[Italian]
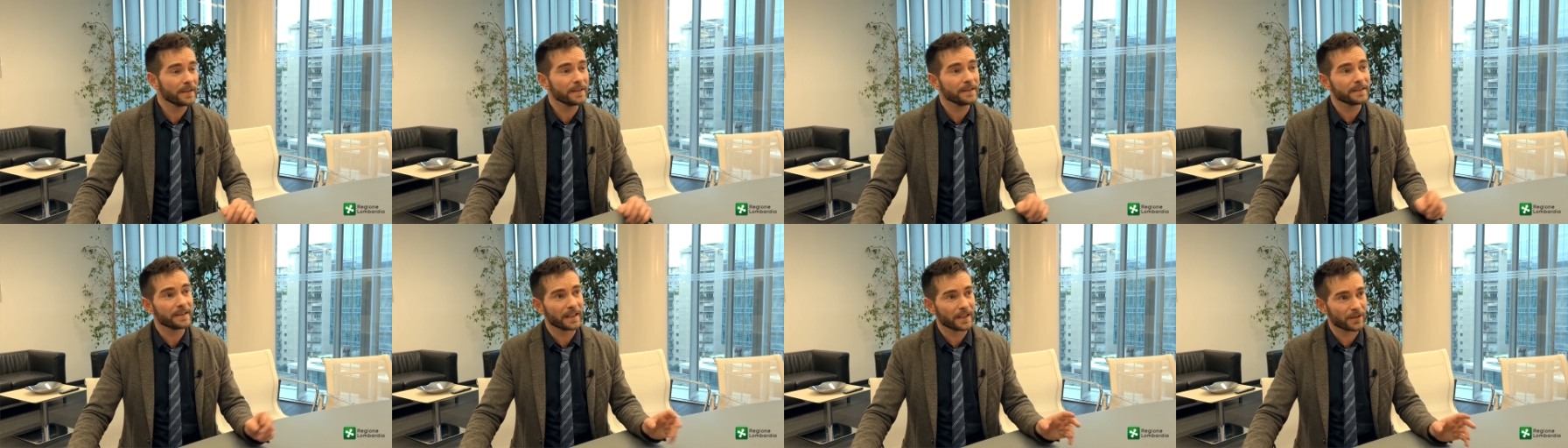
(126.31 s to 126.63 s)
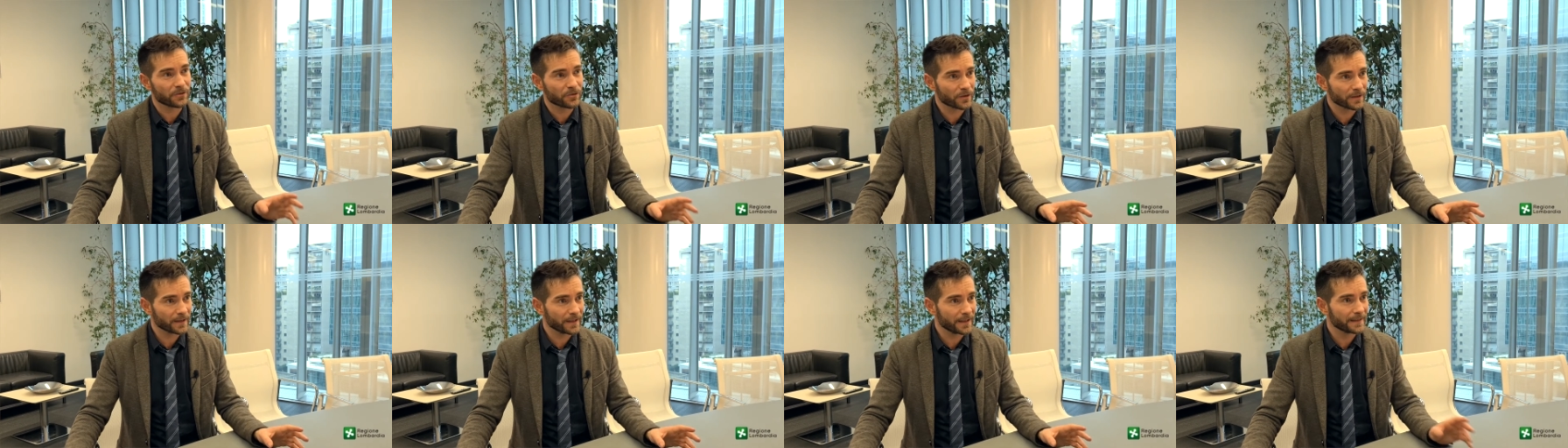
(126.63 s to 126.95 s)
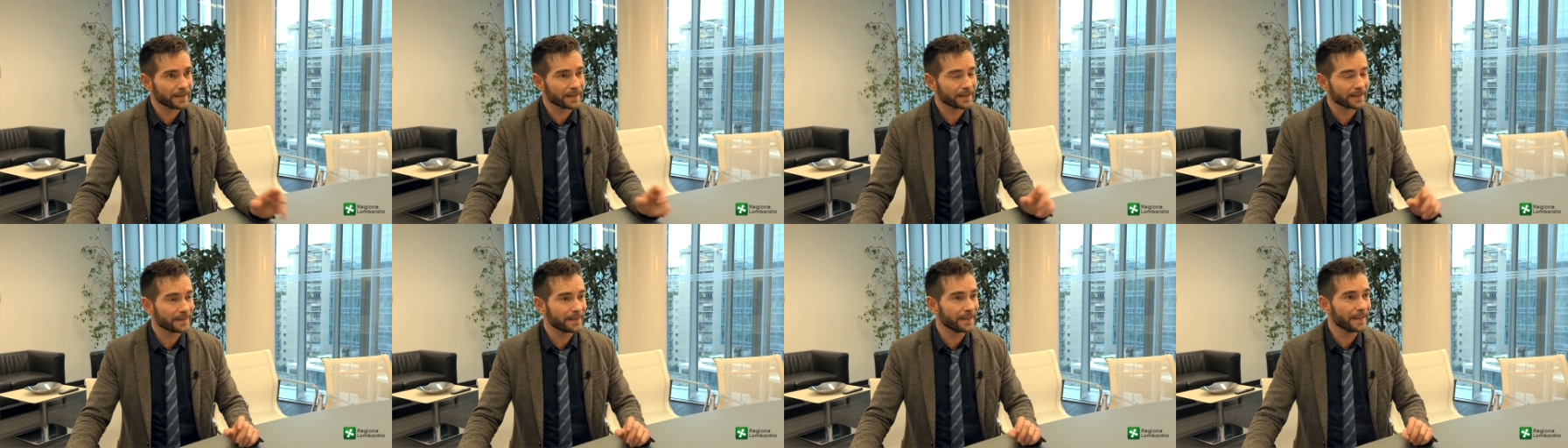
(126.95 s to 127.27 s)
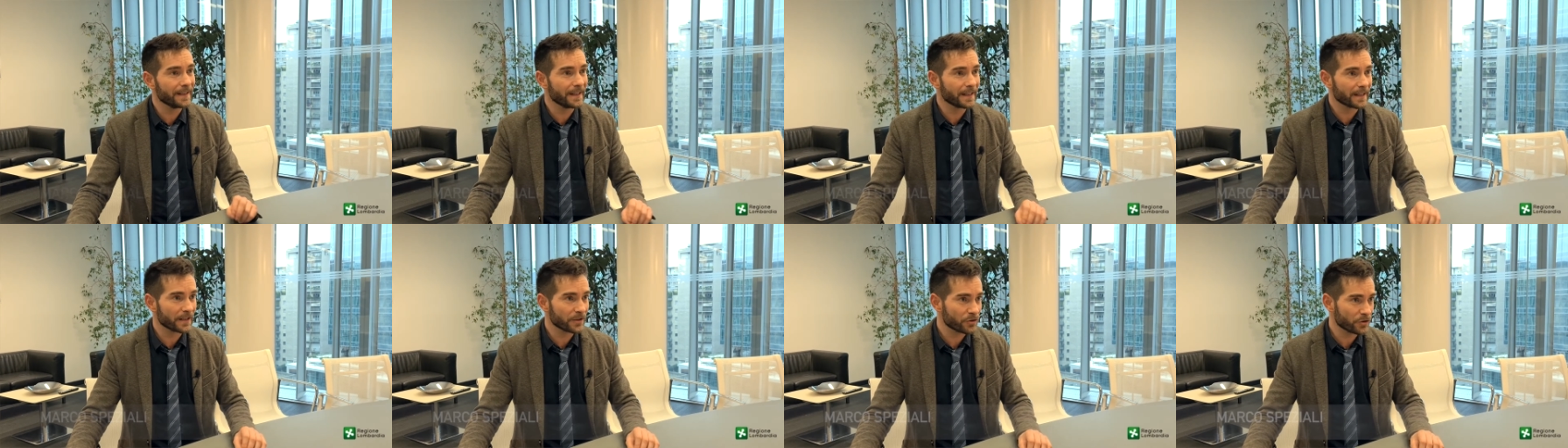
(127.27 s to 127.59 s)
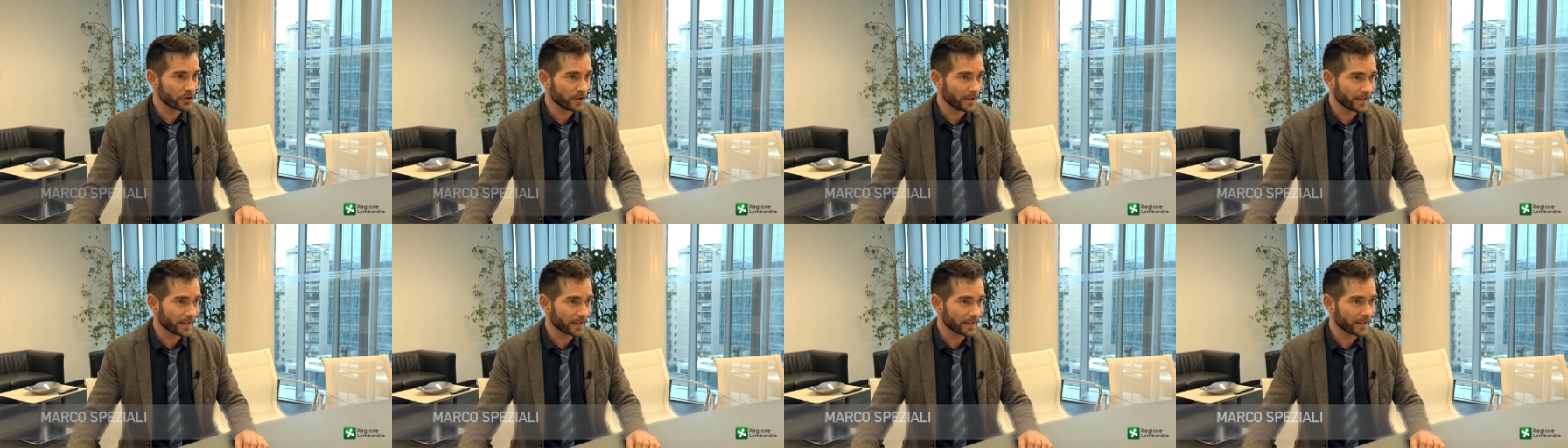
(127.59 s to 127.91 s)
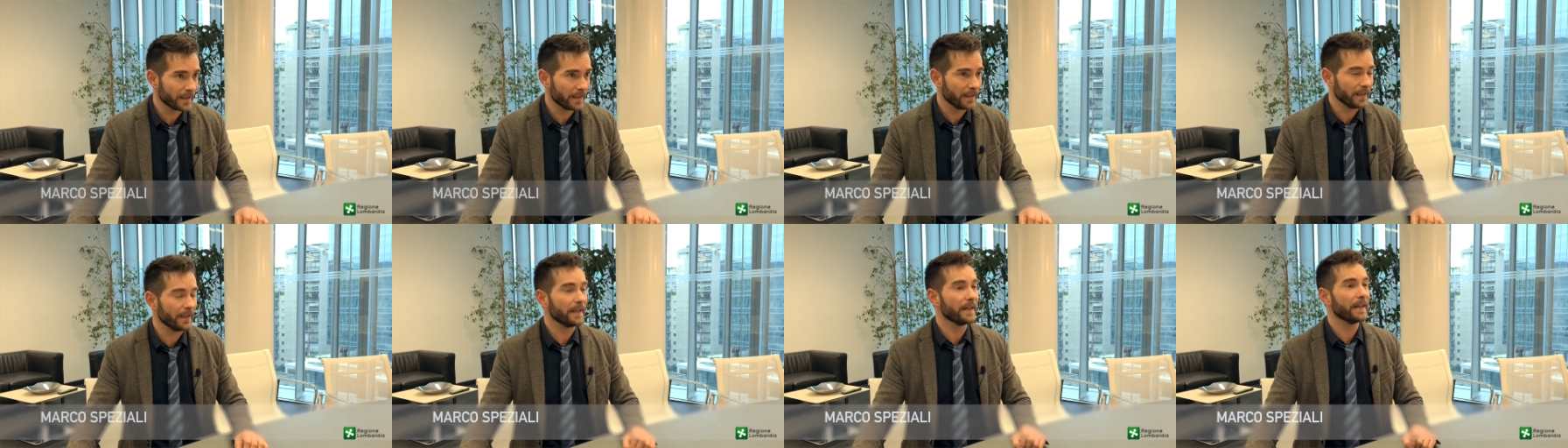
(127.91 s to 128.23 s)
della giornata della
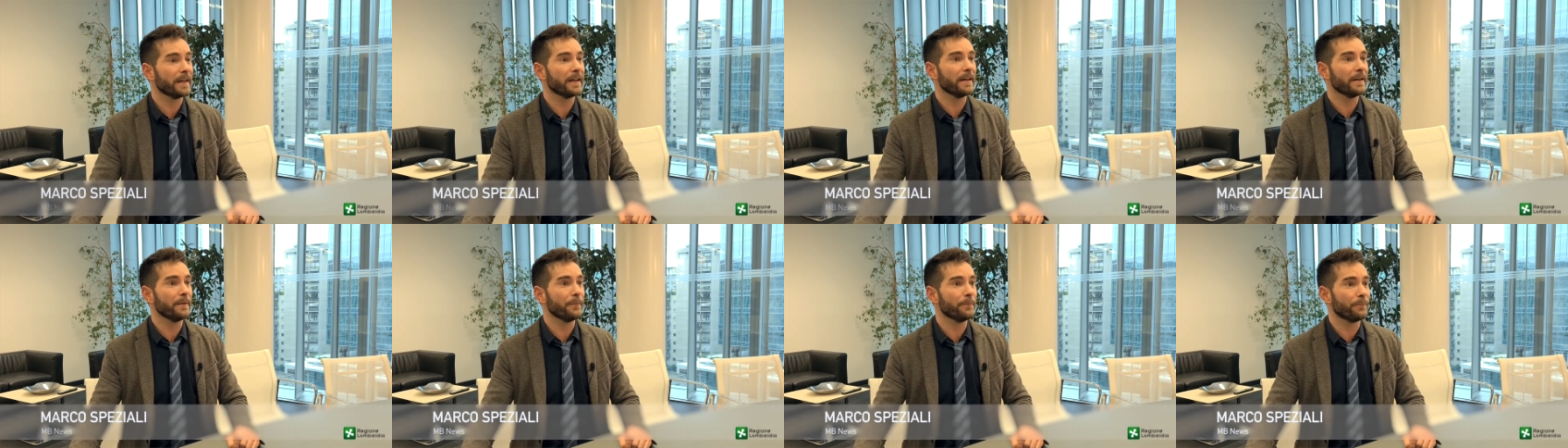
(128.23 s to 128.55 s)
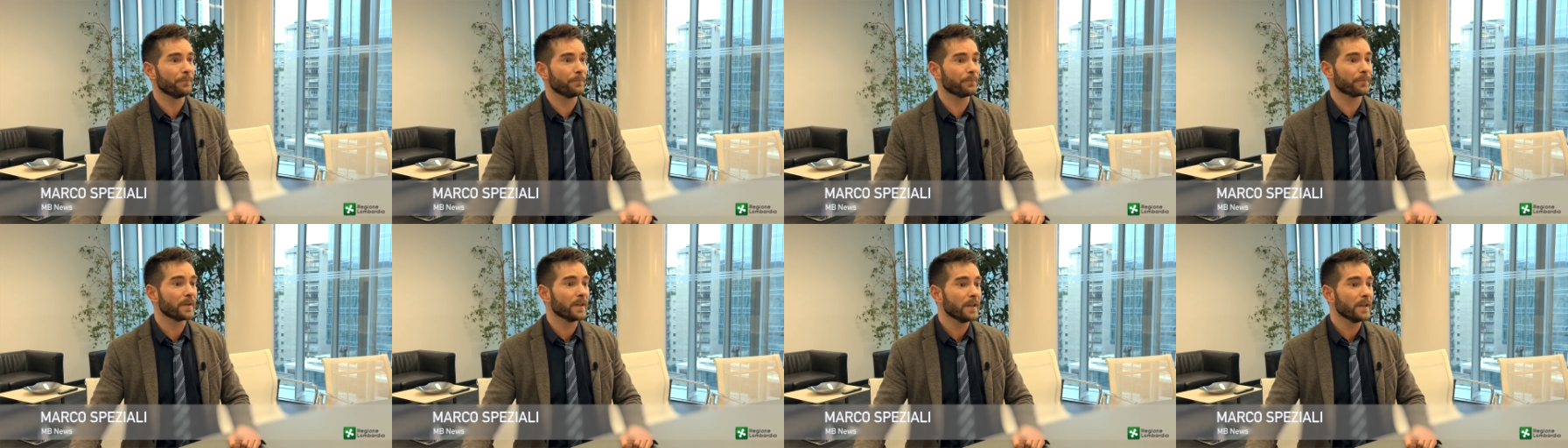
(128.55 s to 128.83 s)
ricerca e mm,